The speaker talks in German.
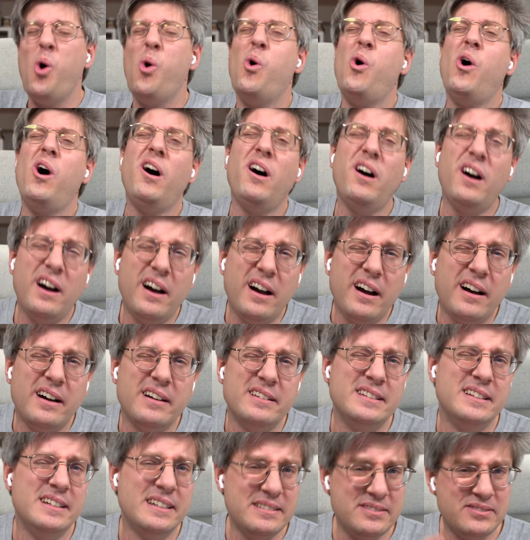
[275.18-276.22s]
Oh,
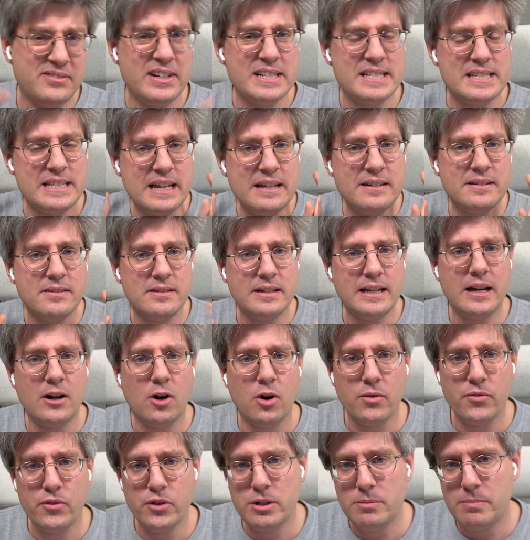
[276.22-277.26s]
ne? was dann da
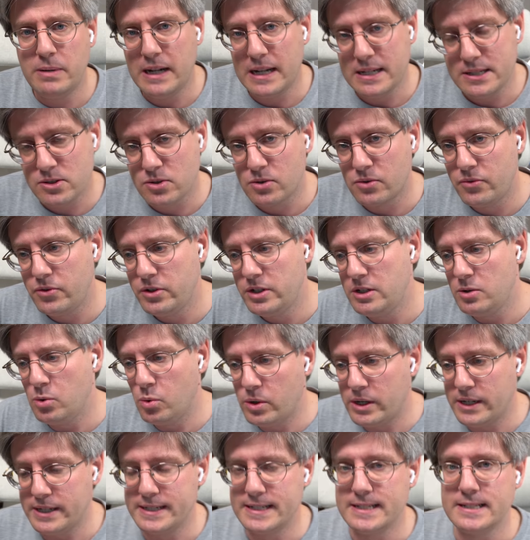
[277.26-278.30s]
auch für eine Belastung für die
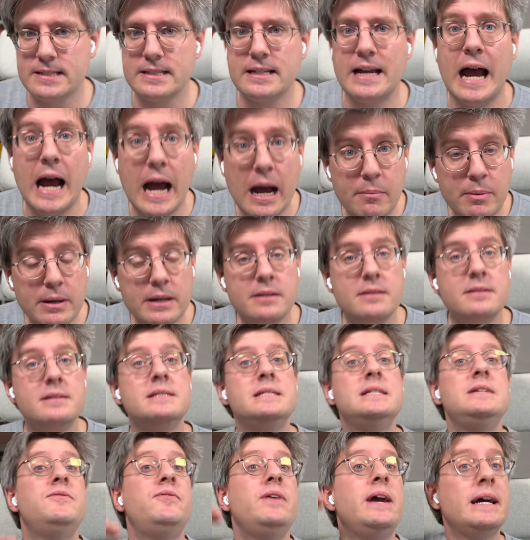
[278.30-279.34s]
Ohren ist. Aber
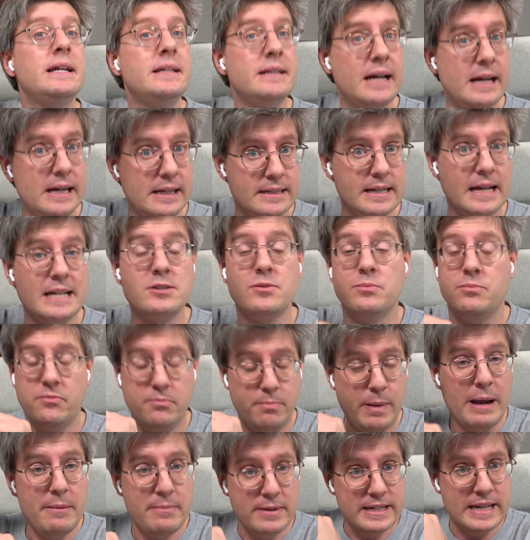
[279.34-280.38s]
sie werden halt, also
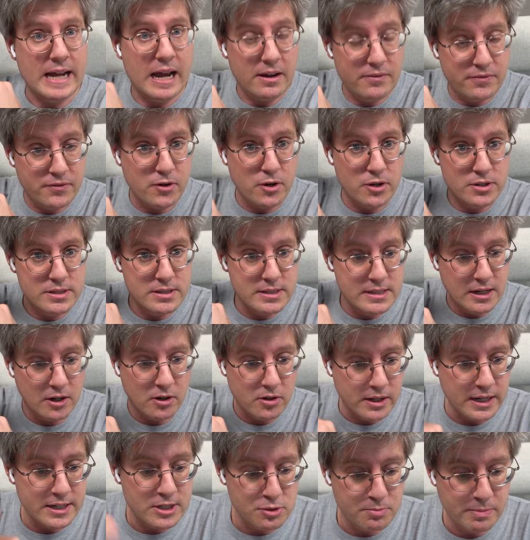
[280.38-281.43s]
bei Bedarf können sie
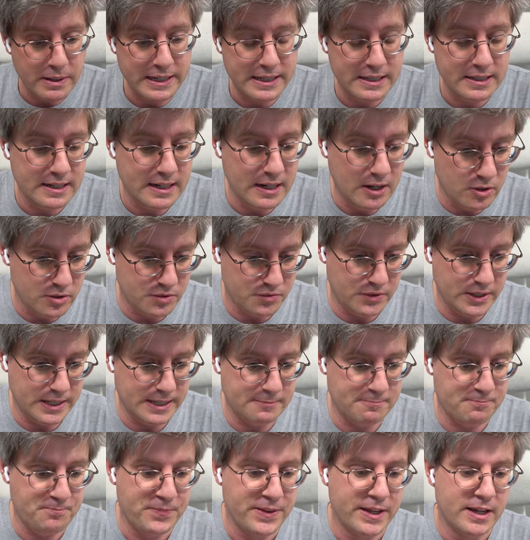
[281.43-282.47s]
auch entsprechend laut
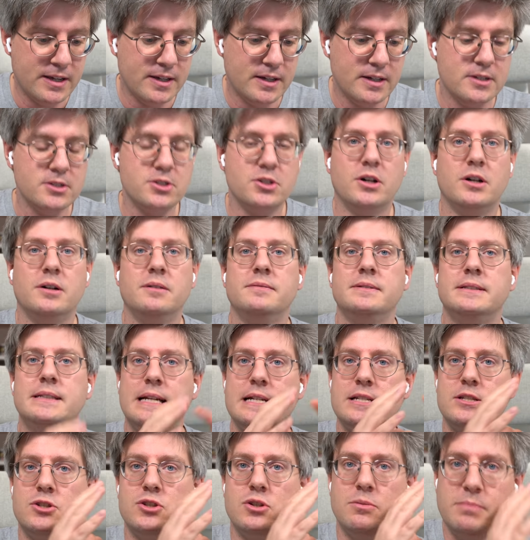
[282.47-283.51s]
werden. So,
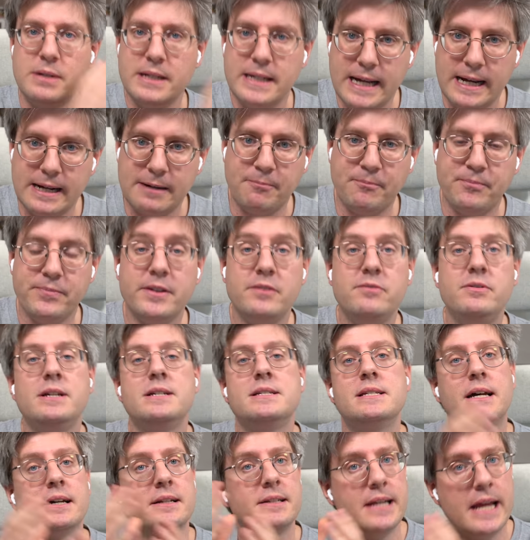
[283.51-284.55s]
das zum Klang. Wie
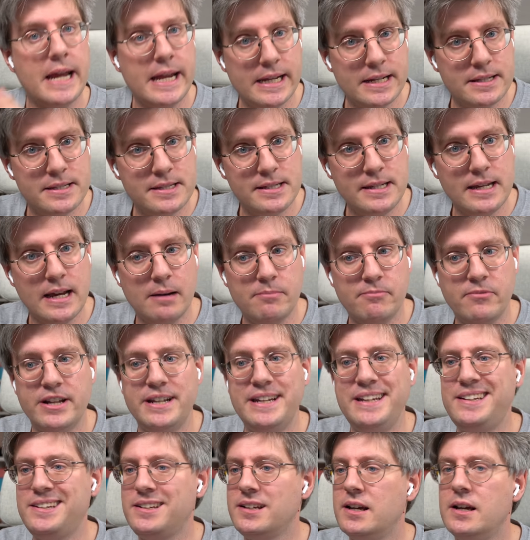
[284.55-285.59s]
gesagt, ein ANC haben wir
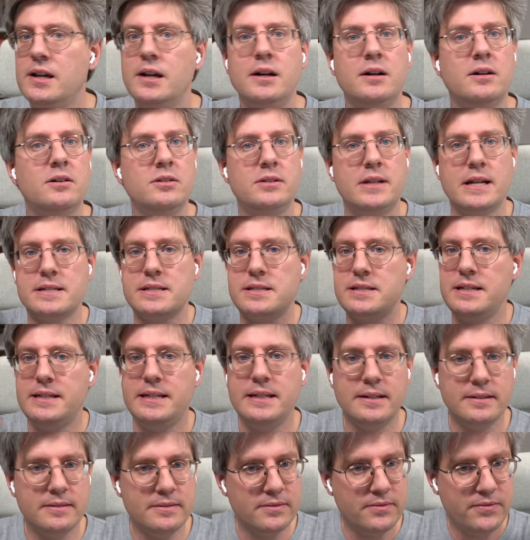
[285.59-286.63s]
nicht und dass sie
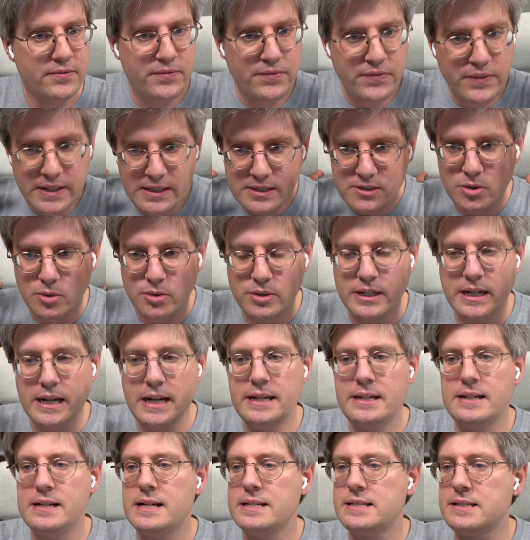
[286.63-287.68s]
hier viel Ton
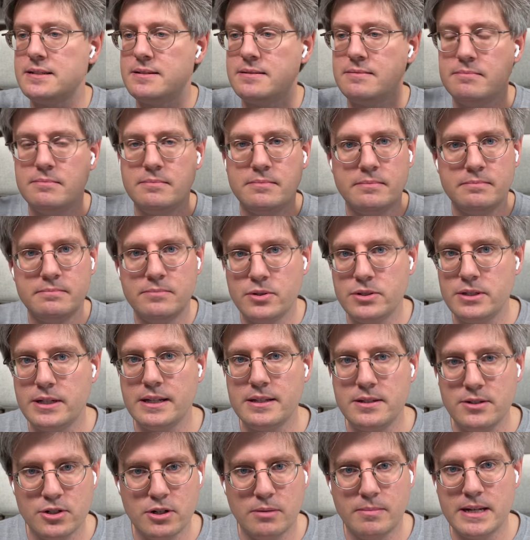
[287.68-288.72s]
reinlassen, muss ich
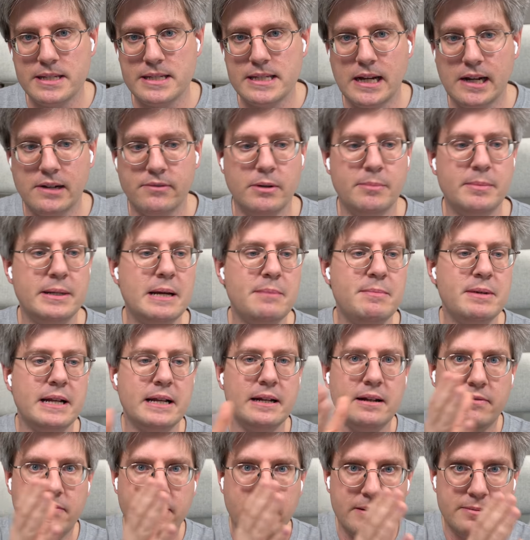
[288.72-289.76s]
jetzt nicht nochmal sagen. Wenn man da mit
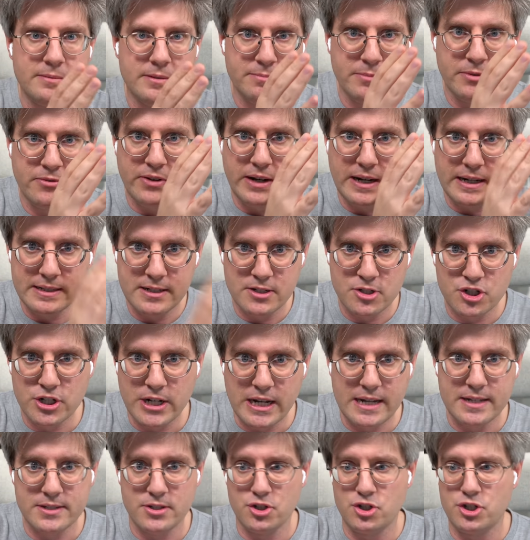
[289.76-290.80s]
einer befahrenen
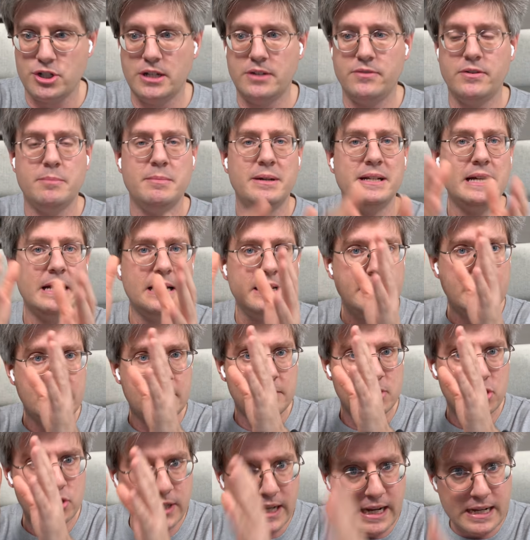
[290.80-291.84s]
Straße steht, wenn man da in
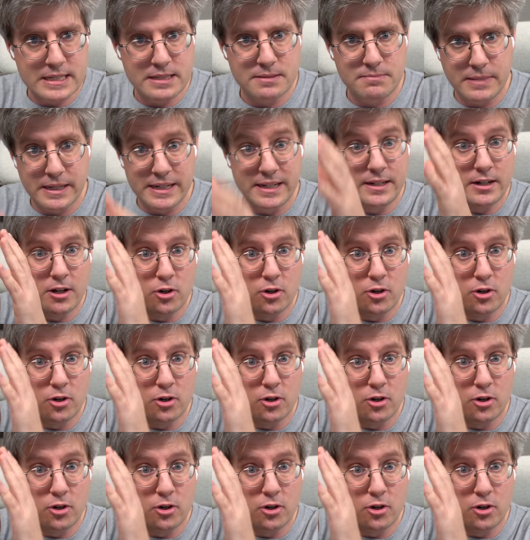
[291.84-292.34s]
der Straßenbahn, in